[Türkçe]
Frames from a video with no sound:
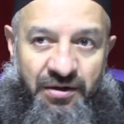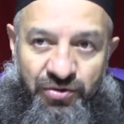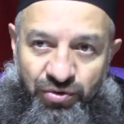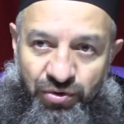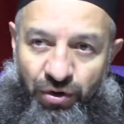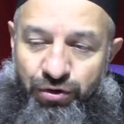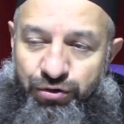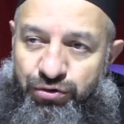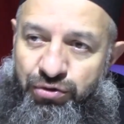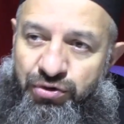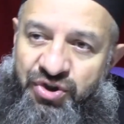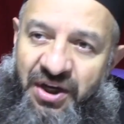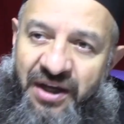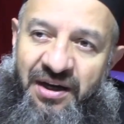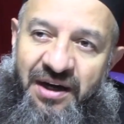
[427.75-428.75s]
gördüğü
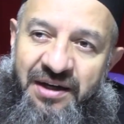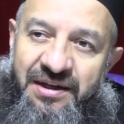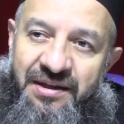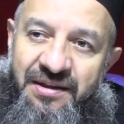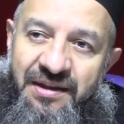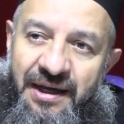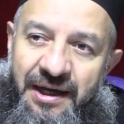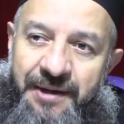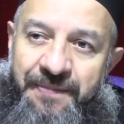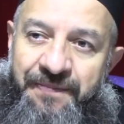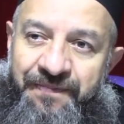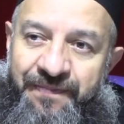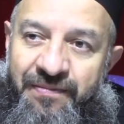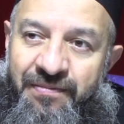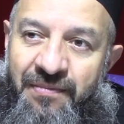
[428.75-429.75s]
şey hakkında
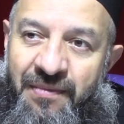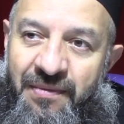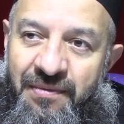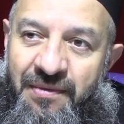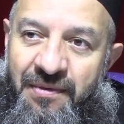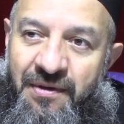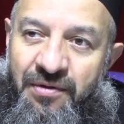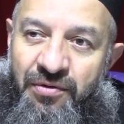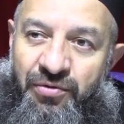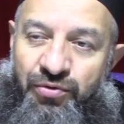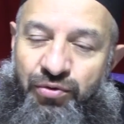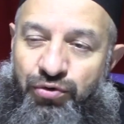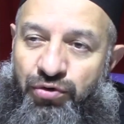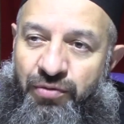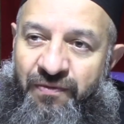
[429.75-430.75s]

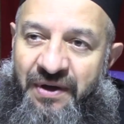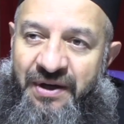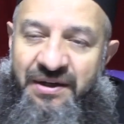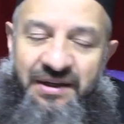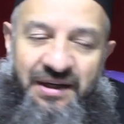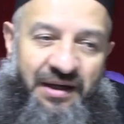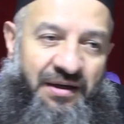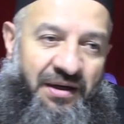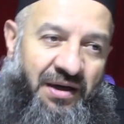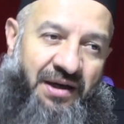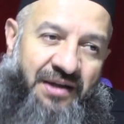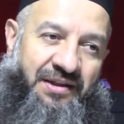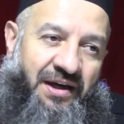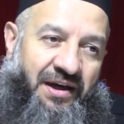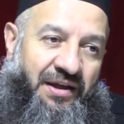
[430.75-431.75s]
hüküm verirken
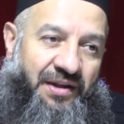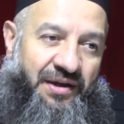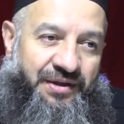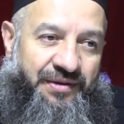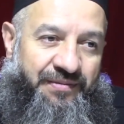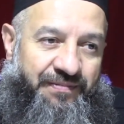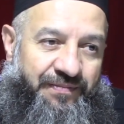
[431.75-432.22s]
hata eder.